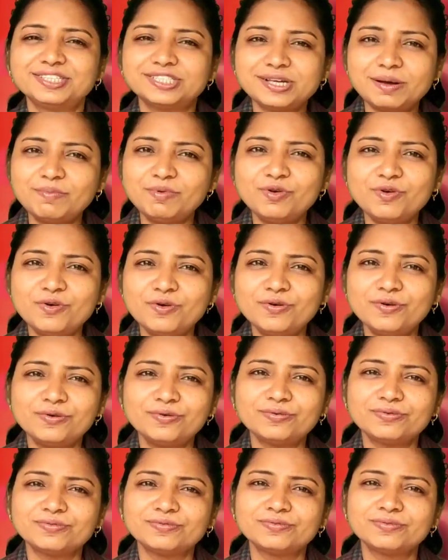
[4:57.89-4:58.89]
सब लोग
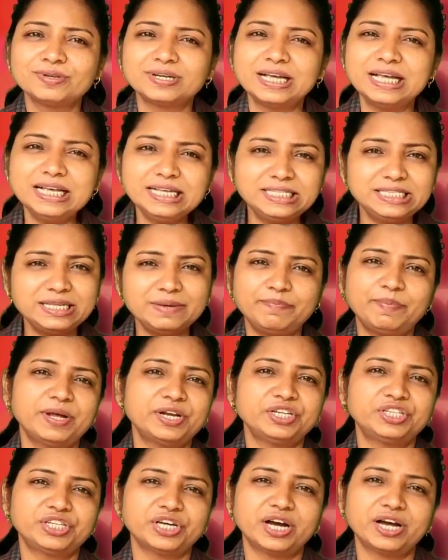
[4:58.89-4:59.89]
इससे
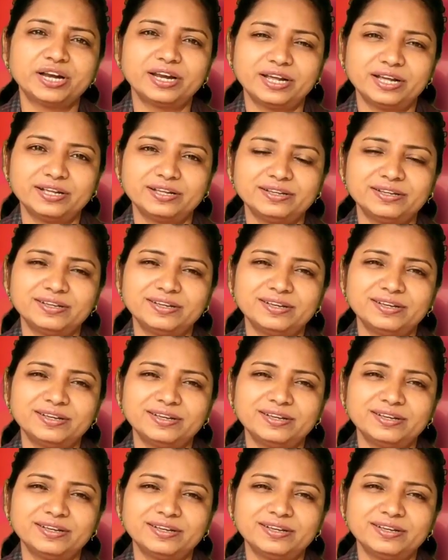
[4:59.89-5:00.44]
परेशान हैं